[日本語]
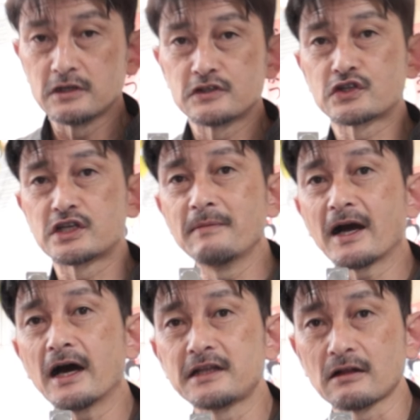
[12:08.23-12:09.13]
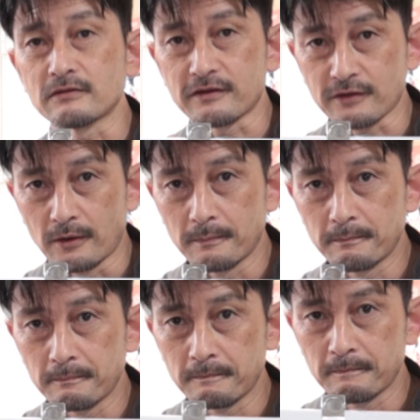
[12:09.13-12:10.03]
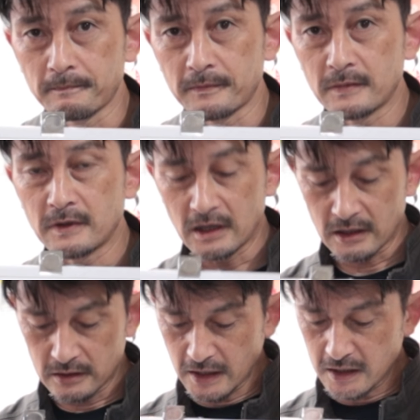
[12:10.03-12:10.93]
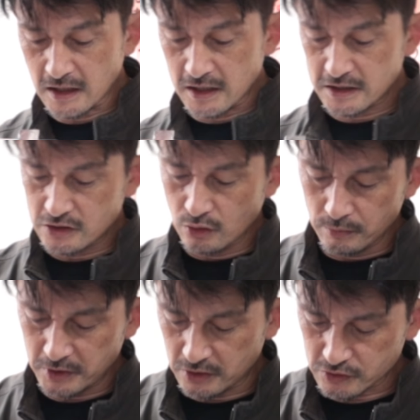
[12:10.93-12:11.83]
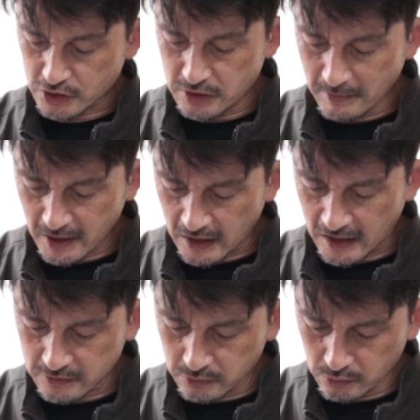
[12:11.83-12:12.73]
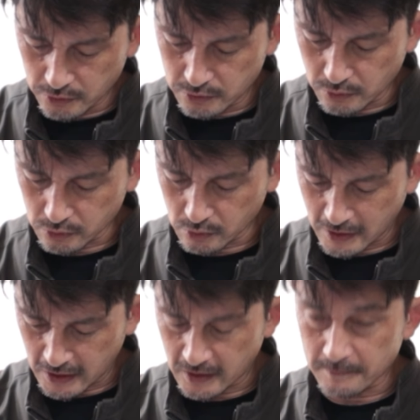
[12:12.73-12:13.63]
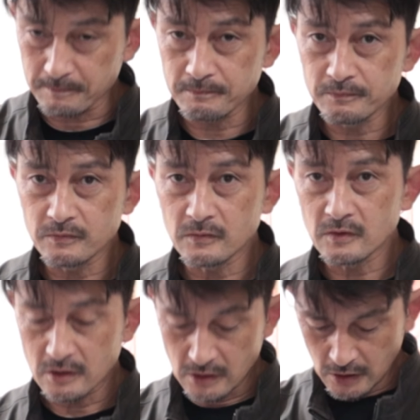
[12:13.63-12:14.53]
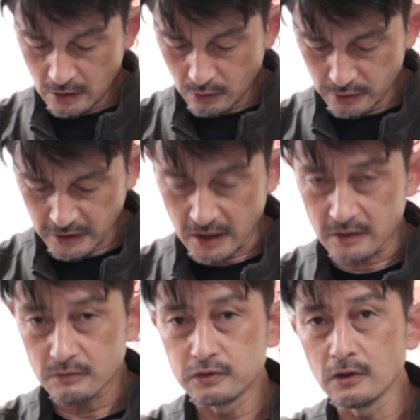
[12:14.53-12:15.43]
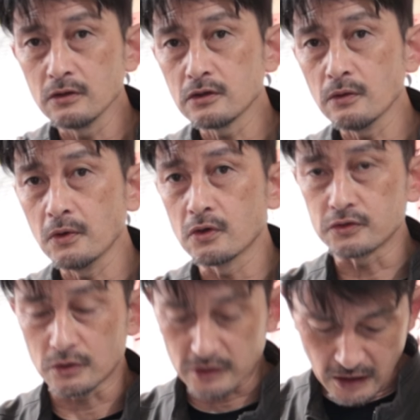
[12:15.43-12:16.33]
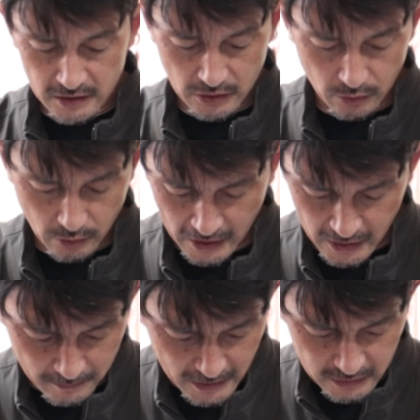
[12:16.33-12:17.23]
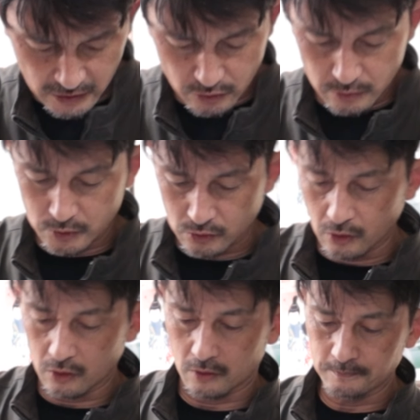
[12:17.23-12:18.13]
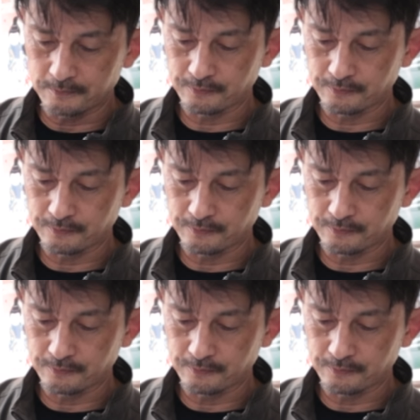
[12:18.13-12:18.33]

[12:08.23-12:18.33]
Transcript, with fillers: 隙間が空いてるんですよ。0.15 ミリの隙間が空くということは、このね、フロントフォークの高さを誤って組むと、